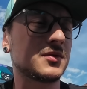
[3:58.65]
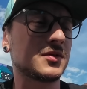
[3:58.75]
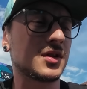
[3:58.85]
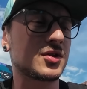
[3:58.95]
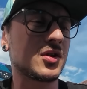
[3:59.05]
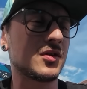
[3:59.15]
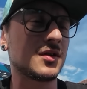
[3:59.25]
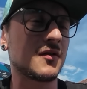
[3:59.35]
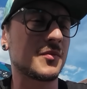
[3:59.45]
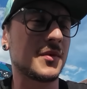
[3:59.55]
Und dann schauen
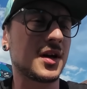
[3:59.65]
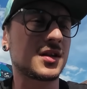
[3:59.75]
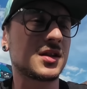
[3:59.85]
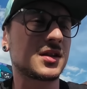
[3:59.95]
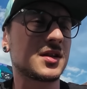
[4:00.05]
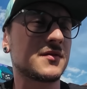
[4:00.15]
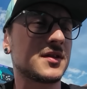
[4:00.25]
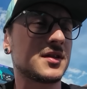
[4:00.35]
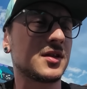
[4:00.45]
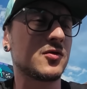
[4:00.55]
die auf den Markt nach
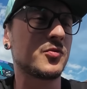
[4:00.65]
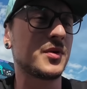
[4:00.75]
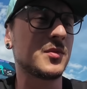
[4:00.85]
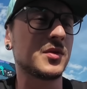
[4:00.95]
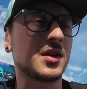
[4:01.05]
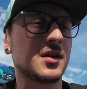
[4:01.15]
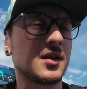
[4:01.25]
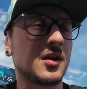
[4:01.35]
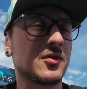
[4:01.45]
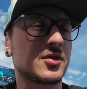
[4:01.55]
320 iQP mit
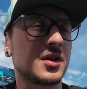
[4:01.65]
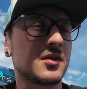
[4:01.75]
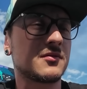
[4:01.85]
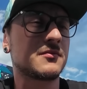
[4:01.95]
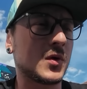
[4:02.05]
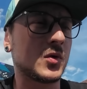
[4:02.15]
ähnlicher Ausstattung.